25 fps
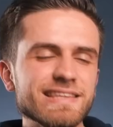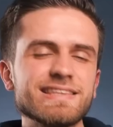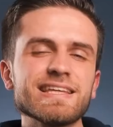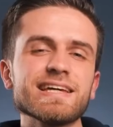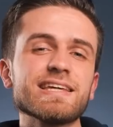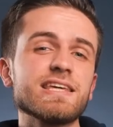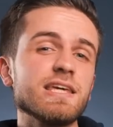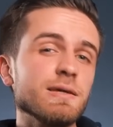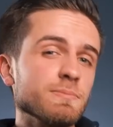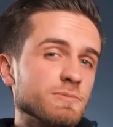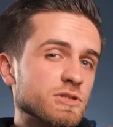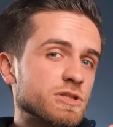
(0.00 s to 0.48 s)
И
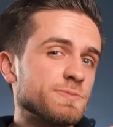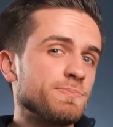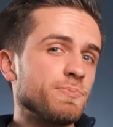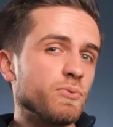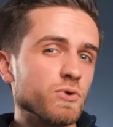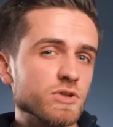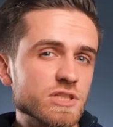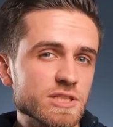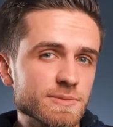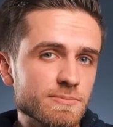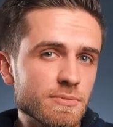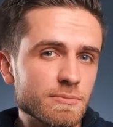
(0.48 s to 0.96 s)
таким
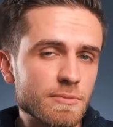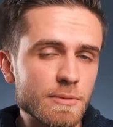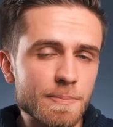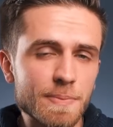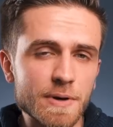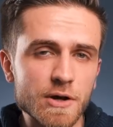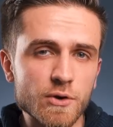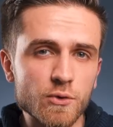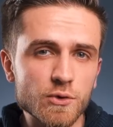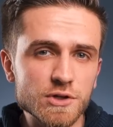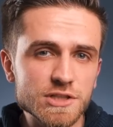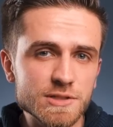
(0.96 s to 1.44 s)
способом мы
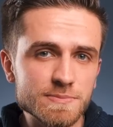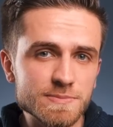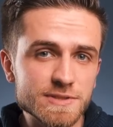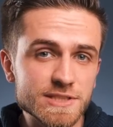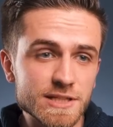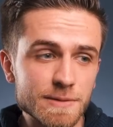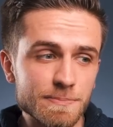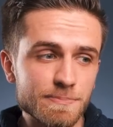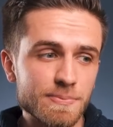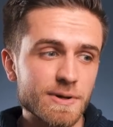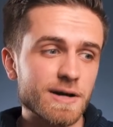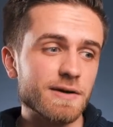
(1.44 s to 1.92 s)

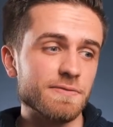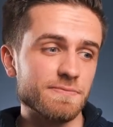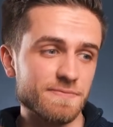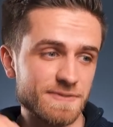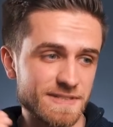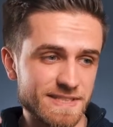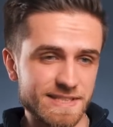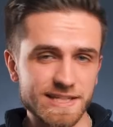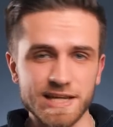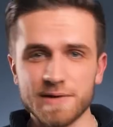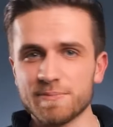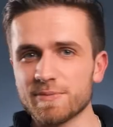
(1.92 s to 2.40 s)
проходимся по
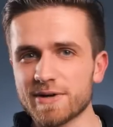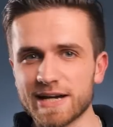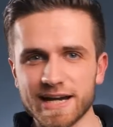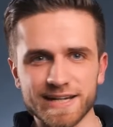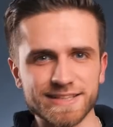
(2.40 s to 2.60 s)
всем